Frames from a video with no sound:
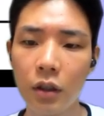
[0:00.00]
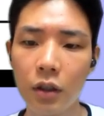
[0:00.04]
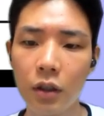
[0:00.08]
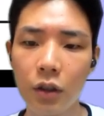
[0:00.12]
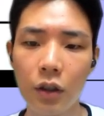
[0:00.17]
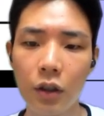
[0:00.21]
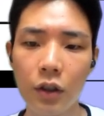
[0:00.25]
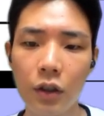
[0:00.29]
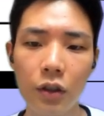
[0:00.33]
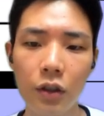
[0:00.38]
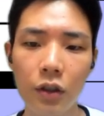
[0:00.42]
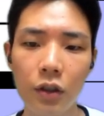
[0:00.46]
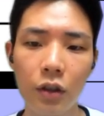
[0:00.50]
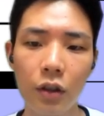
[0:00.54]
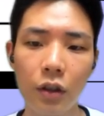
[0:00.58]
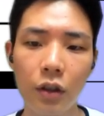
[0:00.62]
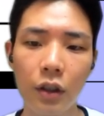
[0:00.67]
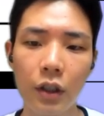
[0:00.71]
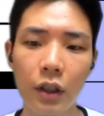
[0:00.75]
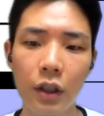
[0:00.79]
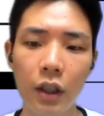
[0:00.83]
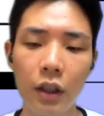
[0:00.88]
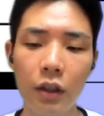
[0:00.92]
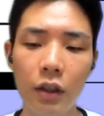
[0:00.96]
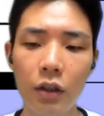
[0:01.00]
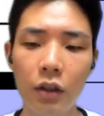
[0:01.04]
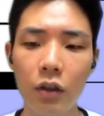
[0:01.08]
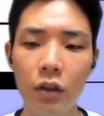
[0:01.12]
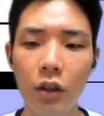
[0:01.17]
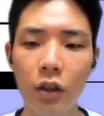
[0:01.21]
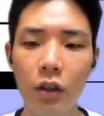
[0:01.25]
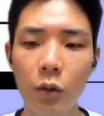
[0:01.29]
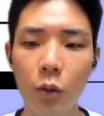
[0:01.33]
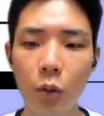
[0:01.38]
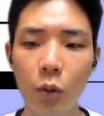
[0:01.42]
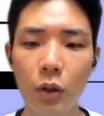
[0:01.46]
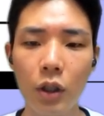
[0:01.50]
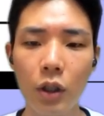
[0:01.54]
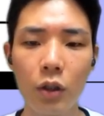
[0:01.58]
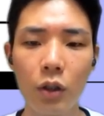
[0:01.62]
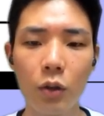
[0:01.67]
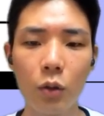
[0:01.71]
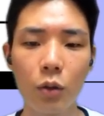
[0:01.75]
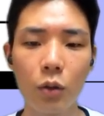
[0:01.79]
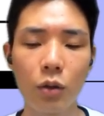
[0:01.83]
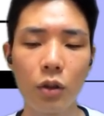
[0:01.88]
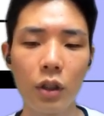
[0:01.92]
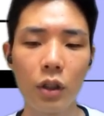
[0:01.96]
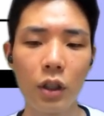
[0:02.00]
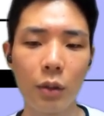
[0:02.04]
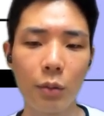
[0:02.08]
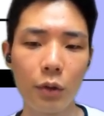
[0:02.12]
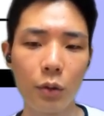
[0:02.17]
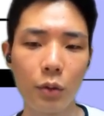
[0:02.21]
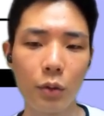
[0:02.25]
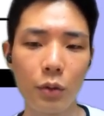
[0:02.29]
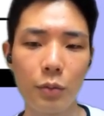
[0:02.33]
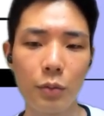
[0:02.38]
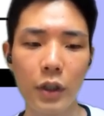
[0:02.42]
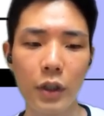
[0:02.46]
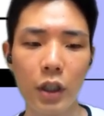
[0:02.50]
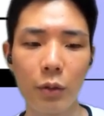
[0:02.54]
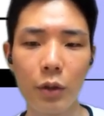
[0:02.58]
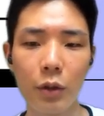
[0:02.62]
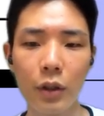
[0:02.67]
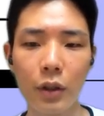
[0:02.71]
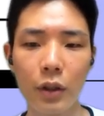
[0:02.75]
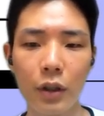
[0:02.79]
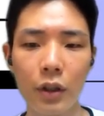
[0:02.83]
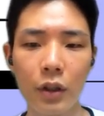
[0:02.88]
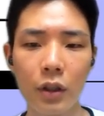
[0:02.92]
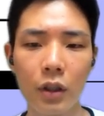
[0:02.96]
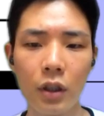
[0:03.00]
여기서 핸들러의 동일한 로그를 남기고 싶다면